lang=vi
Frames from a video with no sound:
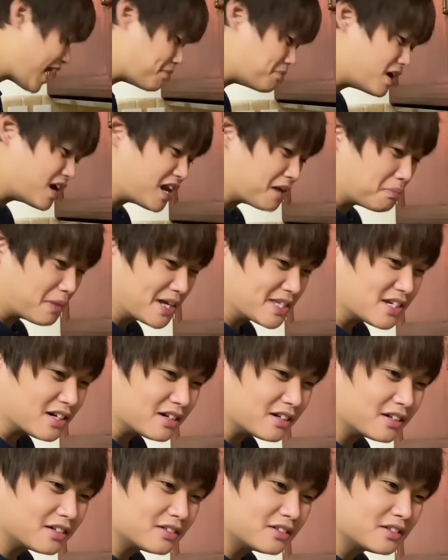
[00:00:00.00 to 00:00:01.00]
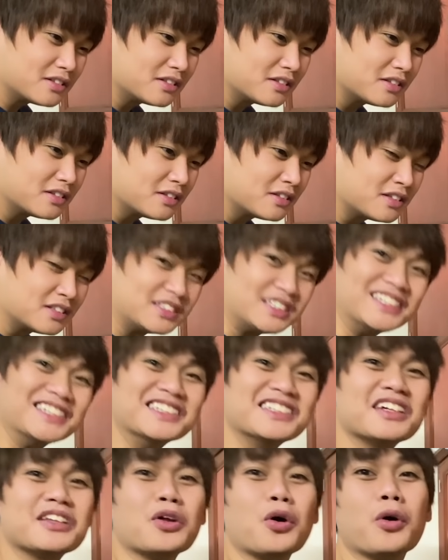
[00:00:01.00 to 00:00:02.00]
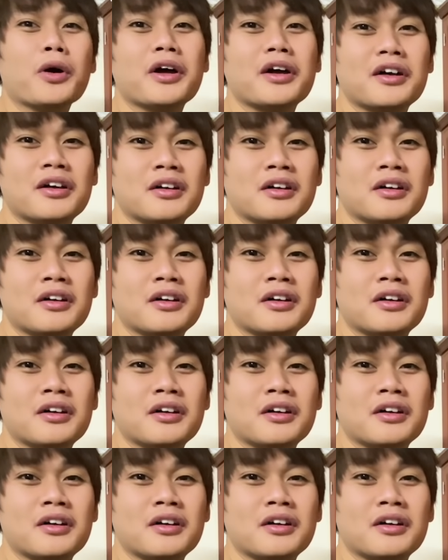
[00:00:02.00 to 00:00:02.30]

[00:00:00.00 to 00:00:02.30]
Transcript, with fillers: hai mươi là mấy giờ? chín giờ tối.